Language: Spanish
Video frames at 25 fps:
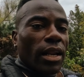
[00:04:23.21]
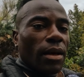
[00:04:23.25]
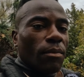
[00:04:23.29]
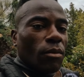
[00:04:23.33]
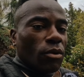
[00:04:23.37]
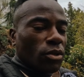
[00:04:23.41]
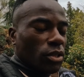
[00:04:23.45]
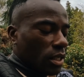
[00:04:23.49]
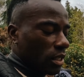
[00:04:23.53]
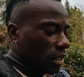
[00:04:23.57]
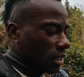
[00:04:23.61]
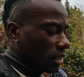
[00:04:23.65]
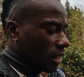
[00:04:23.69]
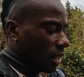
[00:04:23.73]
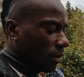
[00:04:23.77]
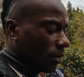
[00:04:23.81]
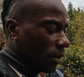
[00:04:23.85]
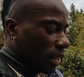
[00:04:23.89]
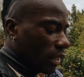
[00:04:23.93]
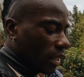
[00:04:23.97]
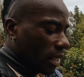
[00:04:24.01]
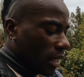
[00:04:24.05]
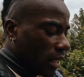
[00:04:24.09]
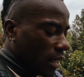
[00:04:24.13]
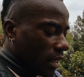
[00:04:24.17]
queremos en
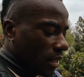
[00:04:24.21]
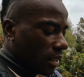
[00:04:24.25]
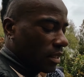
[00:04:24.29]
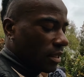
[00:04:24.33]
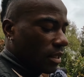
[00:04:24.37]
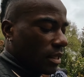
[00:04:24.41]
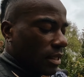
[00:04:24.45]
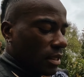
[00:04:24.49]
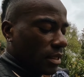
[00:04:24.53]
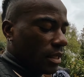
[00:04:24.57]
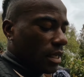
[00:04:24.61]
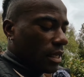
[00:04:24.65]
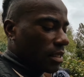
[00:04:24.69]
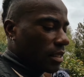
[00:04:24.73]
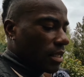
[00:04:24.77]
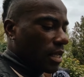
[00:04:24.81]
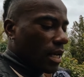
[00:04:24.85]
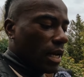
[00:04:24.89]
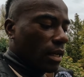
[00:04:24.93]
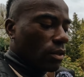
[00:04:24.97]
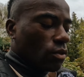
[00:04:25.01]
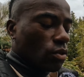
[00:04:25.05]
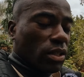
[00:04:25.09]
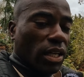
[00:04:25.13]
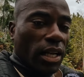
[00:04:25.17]
esta vida, ya
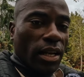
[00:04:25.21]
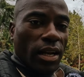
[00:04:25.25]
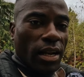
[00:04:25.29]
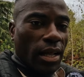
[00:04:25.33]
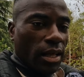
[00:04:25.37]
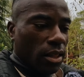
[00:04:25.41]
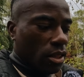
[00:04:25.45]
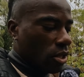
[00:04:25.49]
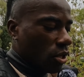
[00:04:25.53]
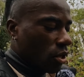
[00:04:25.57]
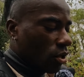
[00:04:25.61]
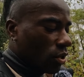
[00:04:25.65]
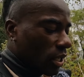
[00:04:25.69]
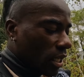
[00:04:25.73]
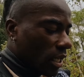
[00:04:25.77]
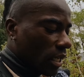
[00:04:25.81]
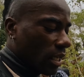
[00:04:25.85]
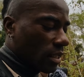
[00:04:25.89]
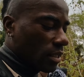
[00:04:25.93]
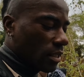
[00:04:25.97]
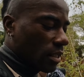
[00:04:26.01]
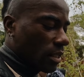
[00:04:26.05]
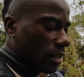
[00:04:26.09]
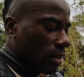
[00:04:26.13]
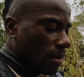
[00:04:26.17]
sean nuestras
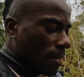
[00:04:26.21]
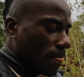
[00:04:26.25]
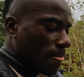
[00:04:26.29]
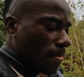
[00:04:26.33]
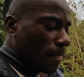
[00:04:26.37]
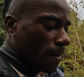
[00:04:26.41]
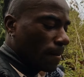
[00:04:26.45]
relaciones,